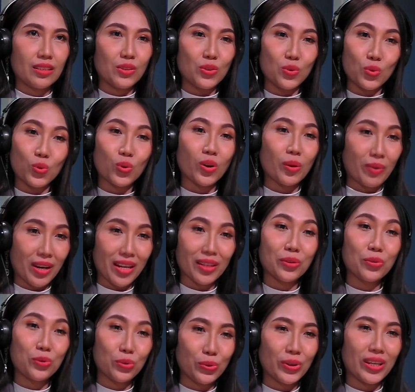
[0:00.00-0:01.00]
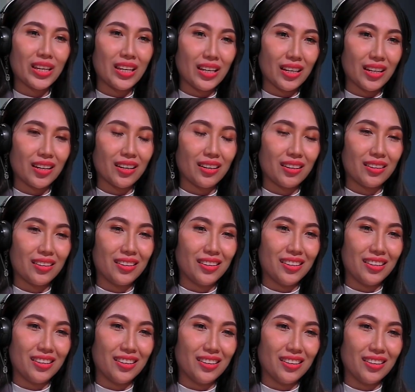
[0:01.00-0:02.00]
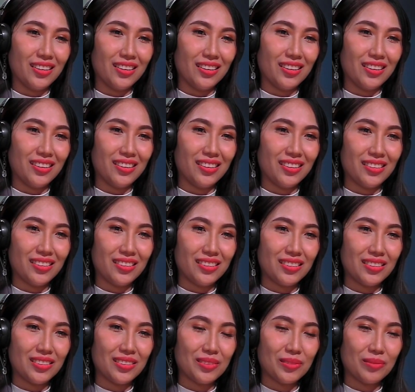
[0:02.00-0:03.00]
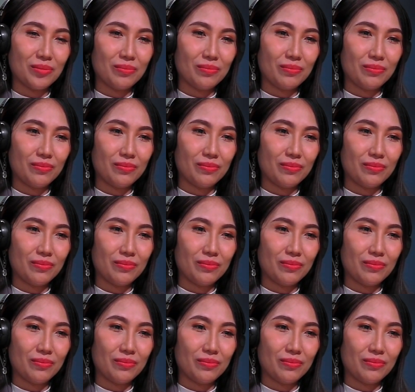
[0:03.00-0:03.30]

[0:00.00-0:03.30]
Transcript: อยู่กับการโทษตัวเองค่ะค่ะเพราะฉะนั้นแม่